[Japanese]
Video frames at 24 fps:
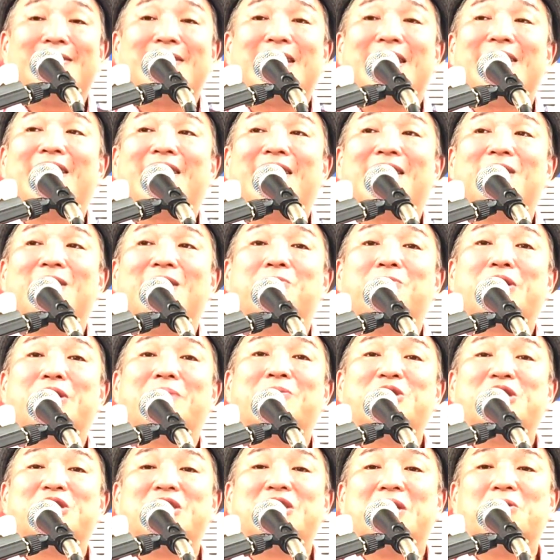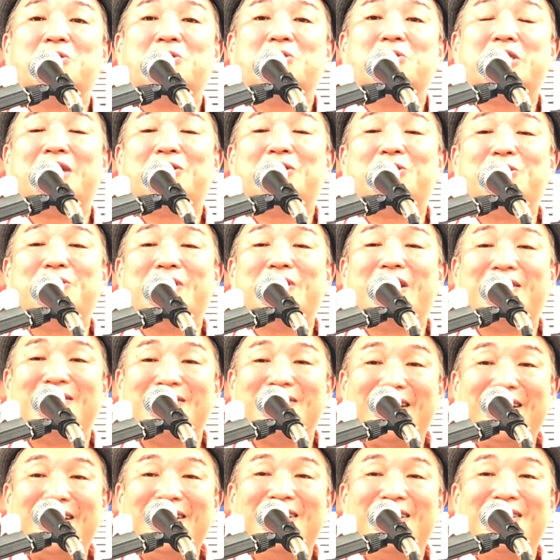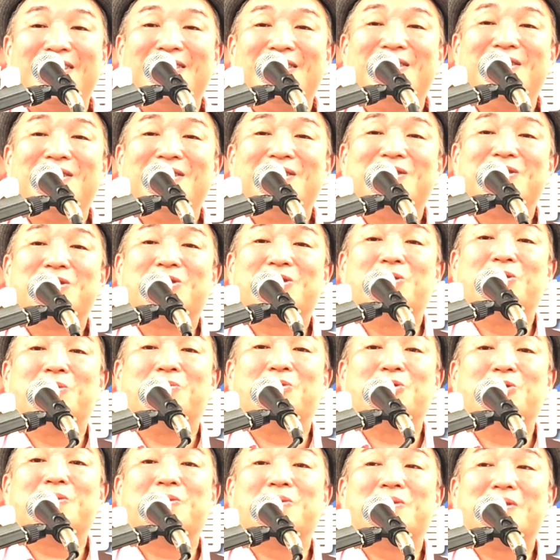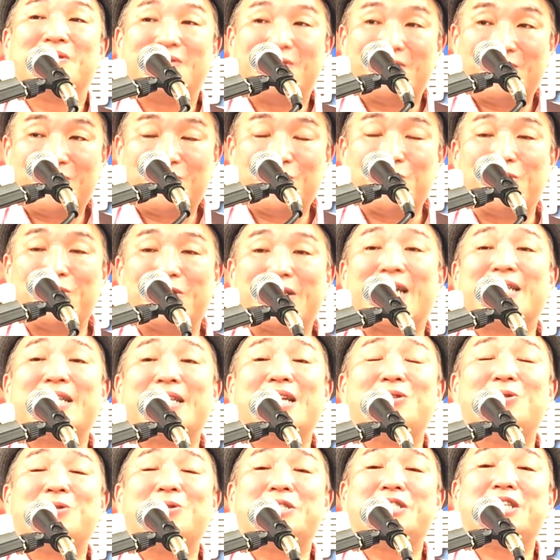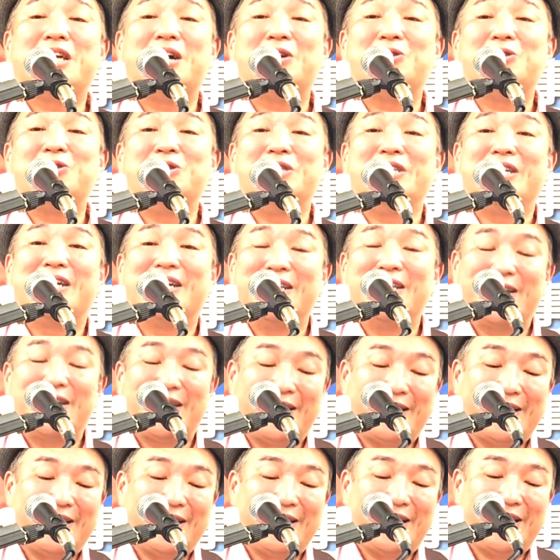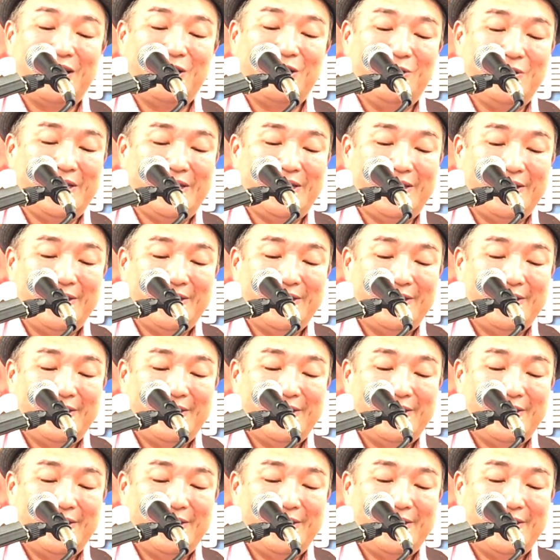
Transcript: 棚からぼたもちが落ちてくるならねそのその棚の近くに行かなきゃいけないように